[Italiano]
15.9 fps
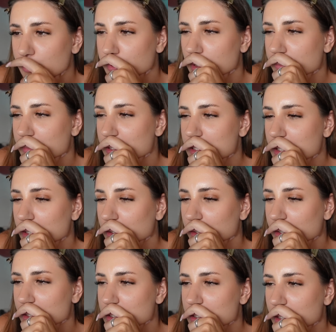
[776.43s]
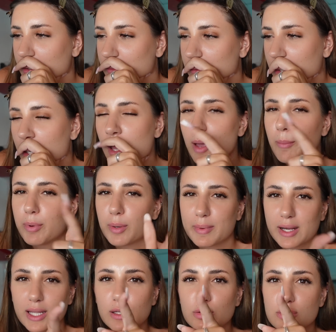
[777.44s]
potrebbe essere interessante, però
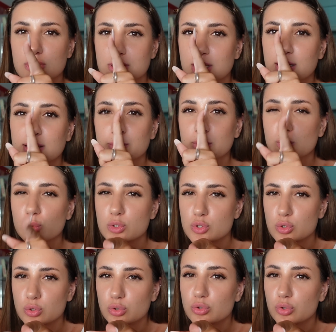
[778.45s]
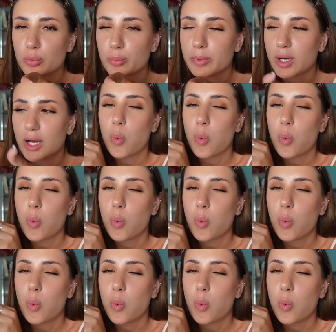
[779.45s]
magari consigliatemi qui su YouTube